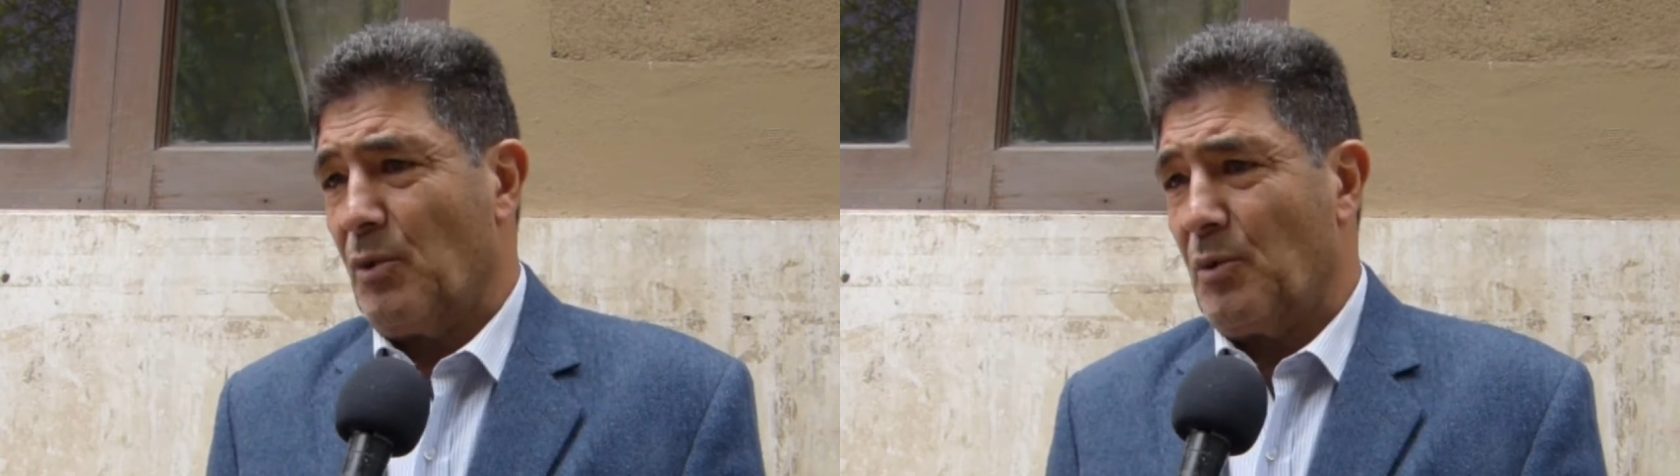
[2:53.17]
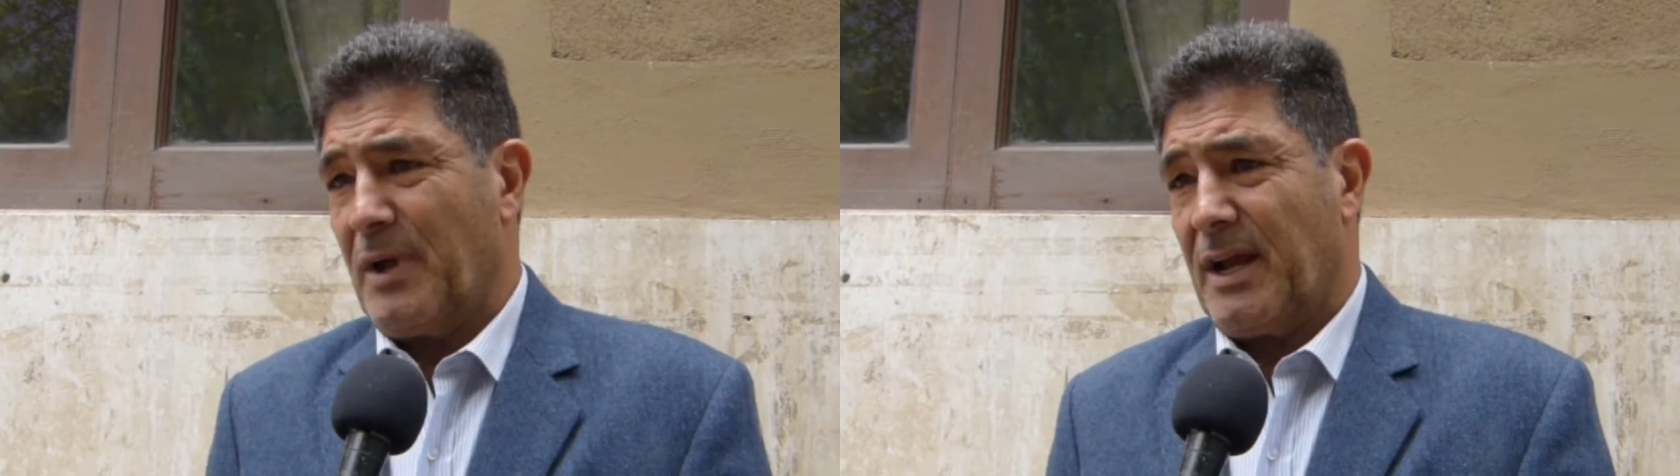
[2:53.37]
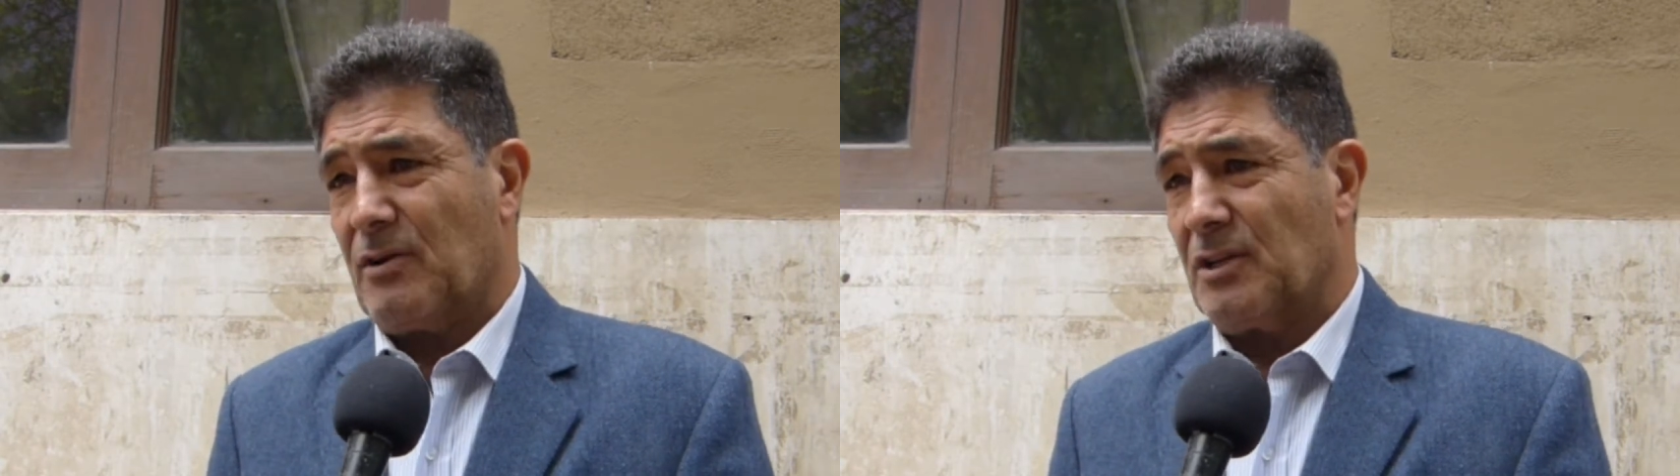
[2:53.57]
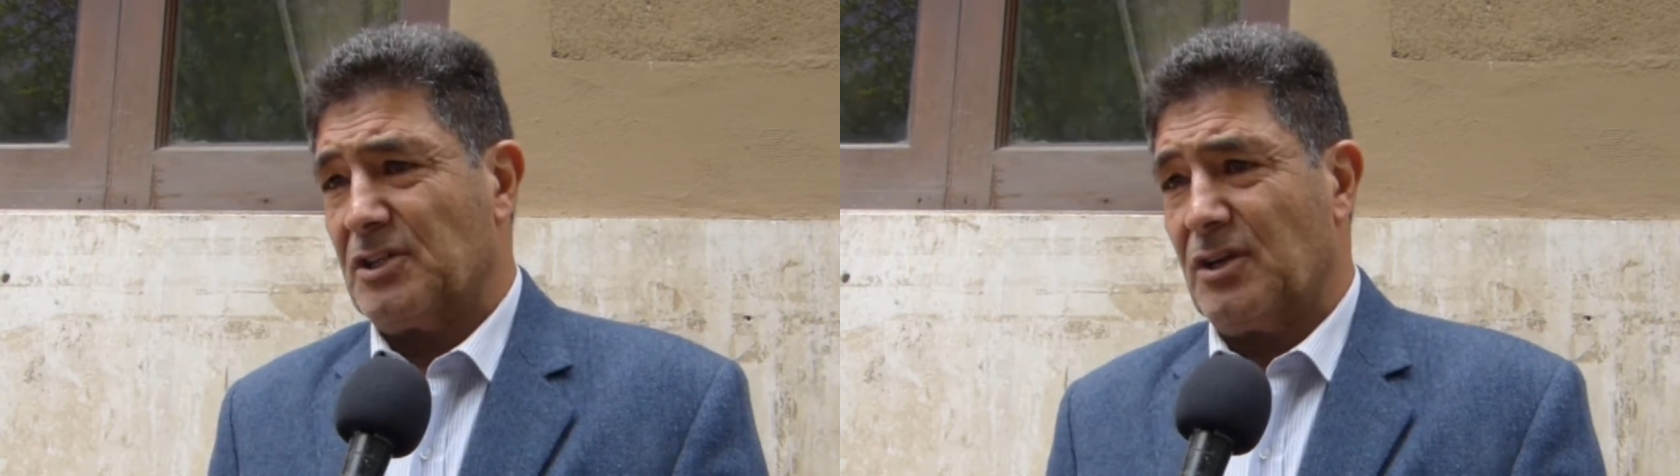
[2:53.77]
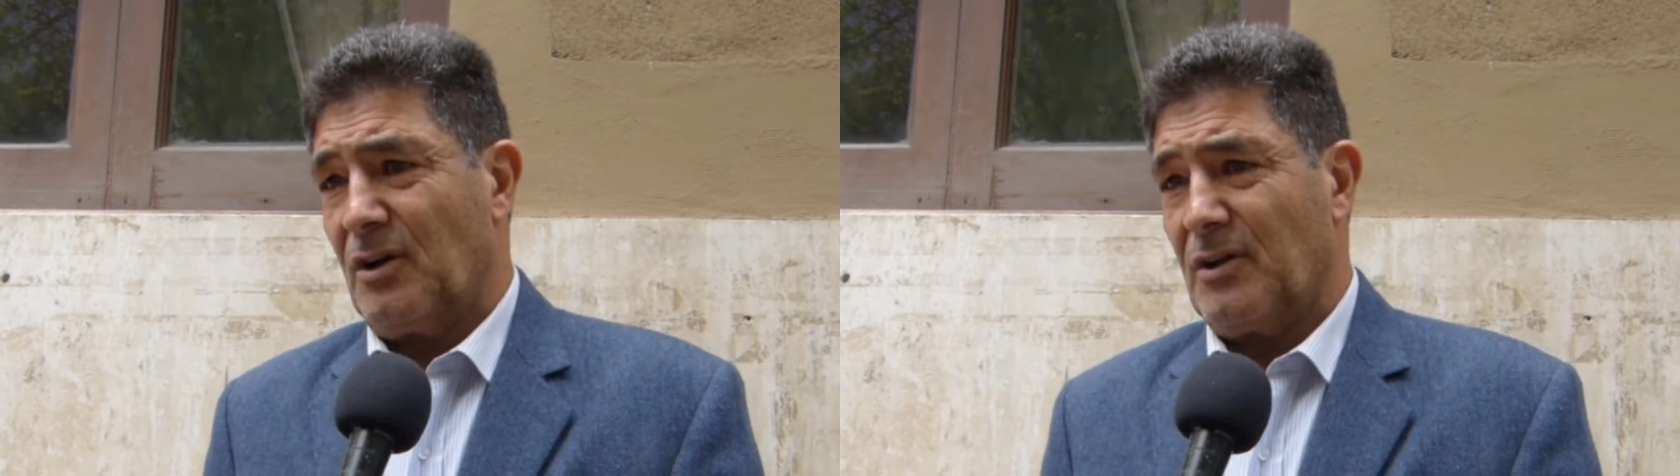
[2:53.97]
muy buenas
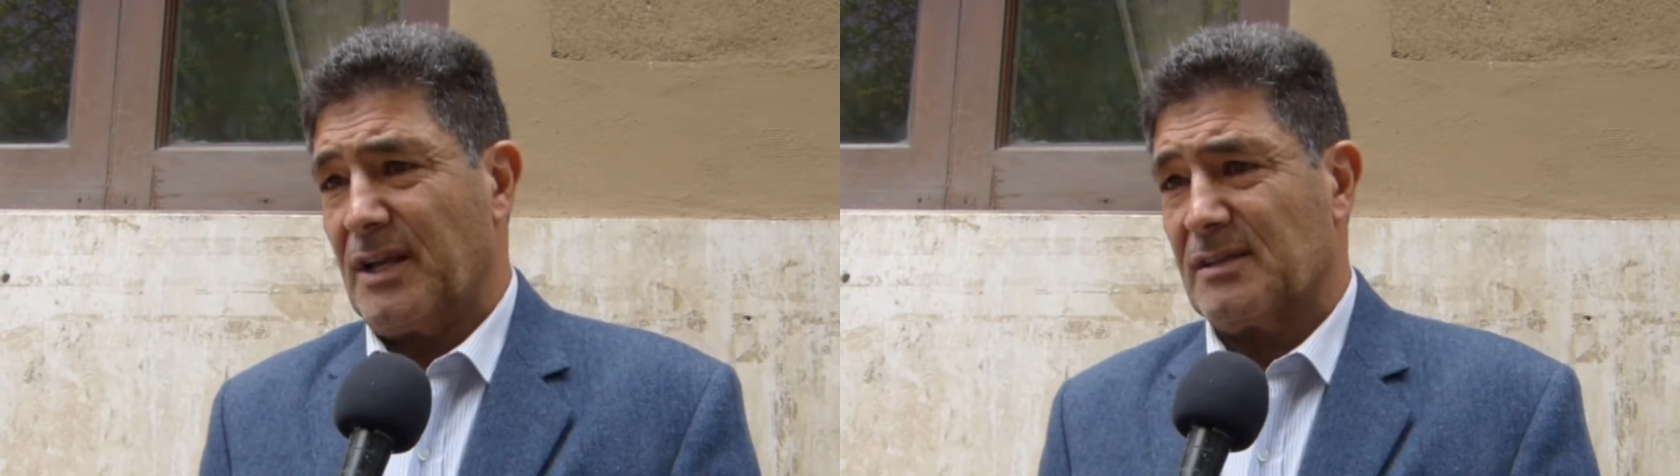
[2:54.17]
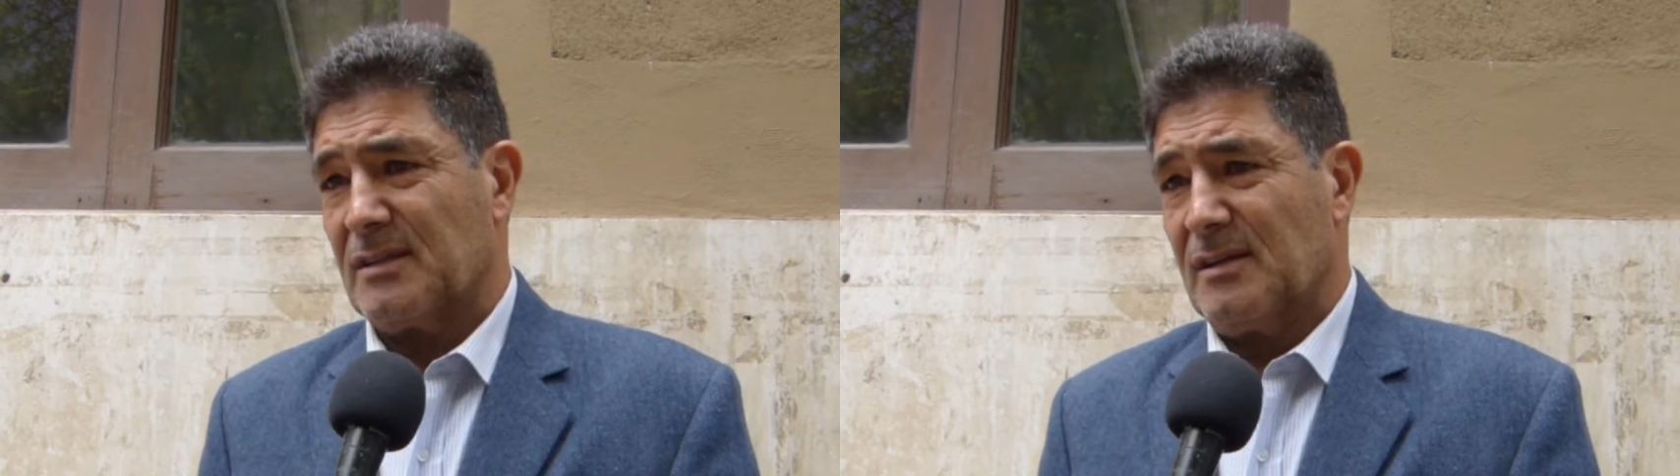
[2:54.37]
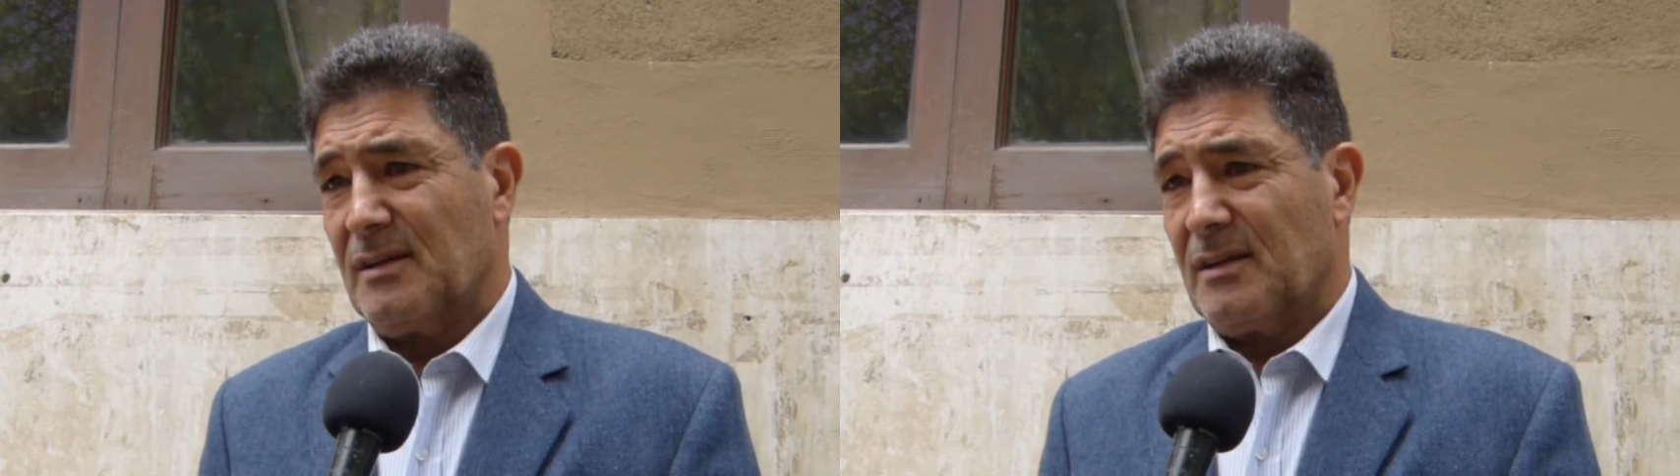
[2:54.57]
condiciones.